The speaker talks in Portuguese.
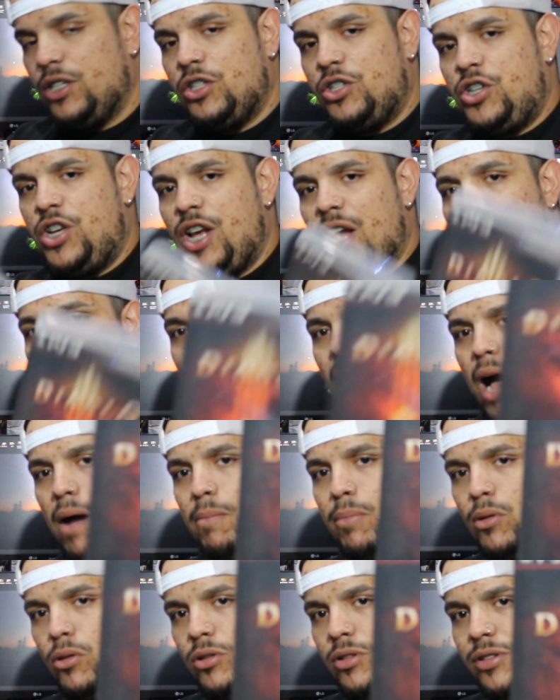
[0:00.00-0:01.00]

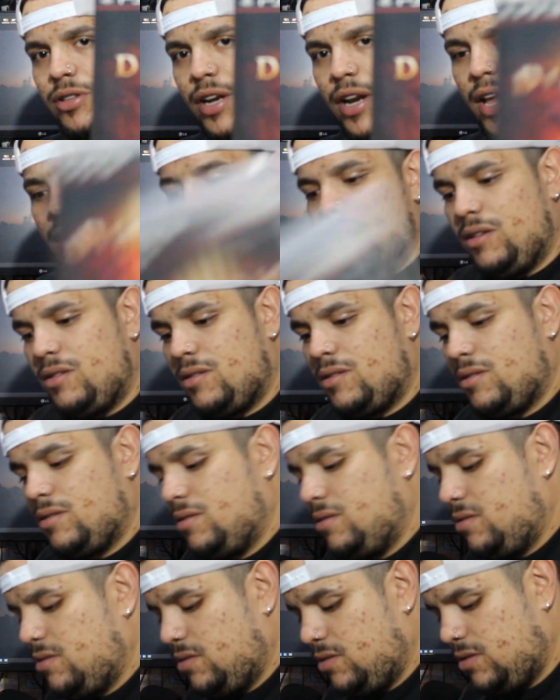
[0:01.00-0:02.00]
Diablo 3,
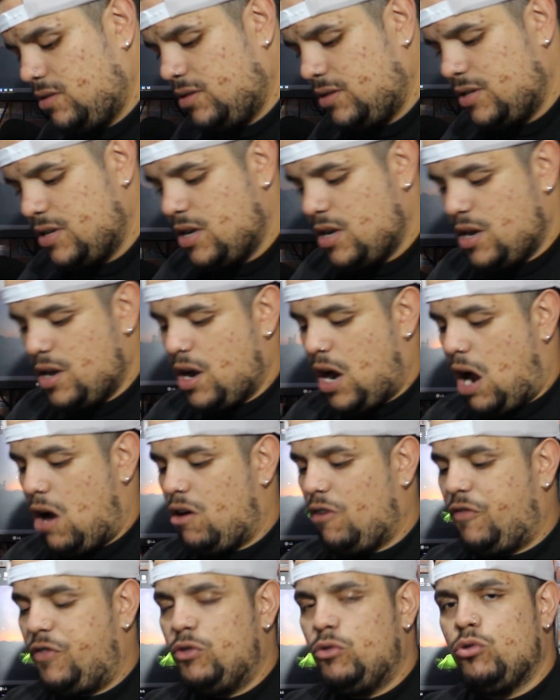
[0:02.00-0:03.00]
Call of